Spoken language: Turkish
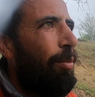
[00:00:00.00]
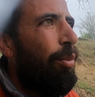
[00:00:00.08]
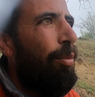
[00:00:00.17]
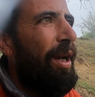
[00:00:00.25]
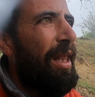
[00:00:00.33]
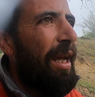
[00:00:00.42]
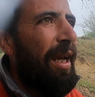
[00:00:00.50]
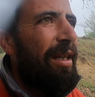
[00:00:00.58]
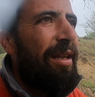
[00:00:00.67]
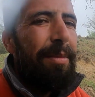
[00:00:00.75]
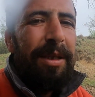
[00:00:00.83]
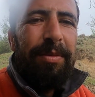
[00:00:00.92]
Bu bereket
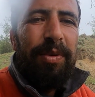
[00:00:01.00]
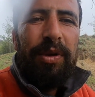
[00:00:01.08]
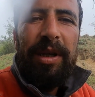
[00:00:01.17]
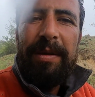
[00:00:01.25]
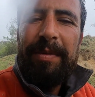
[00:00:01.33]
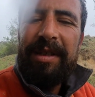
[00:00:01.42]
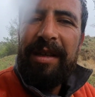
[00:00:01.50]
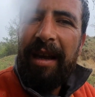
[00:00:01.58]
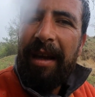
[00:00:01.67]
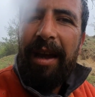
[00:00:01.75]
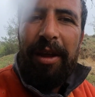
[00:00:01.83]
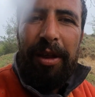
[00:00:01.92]
de bizim
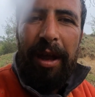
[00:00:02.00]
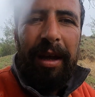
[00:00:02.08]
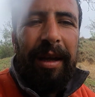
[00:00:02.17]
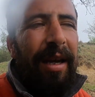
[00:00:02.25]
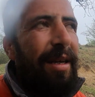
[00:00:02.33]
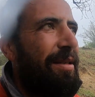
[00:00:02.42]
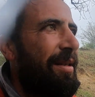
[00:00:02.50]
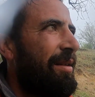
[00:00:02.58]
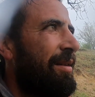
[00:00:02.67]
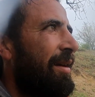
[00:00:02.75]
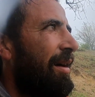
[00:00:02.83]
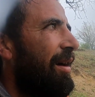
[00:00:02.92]
üstlerimizden geçecek, geçsin.
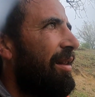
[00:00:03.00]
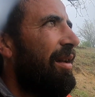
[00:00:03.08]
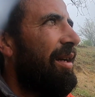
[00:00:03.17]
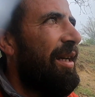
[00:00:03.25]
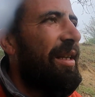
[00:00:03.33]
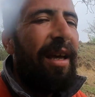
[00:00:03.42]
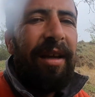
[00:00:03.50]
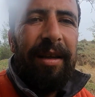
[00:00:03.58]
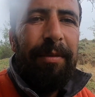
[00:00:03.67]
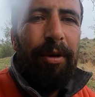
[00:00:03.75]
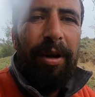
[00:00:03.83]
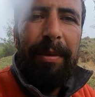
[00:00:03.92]
Allah yeter
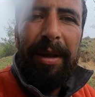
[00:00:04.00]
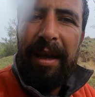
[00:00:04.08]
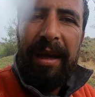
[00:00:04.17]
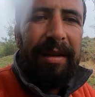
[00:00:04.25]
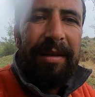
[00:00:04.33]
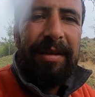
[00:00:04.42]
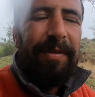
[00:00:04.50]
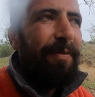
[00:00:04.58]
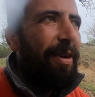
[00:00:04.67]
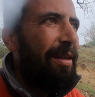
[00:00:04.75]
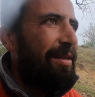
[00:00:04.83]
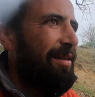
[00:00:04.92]
ki böyle bereket nasip
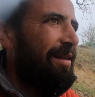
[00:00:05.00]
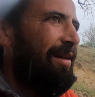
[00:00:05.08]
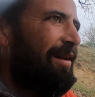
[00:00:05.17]
versin.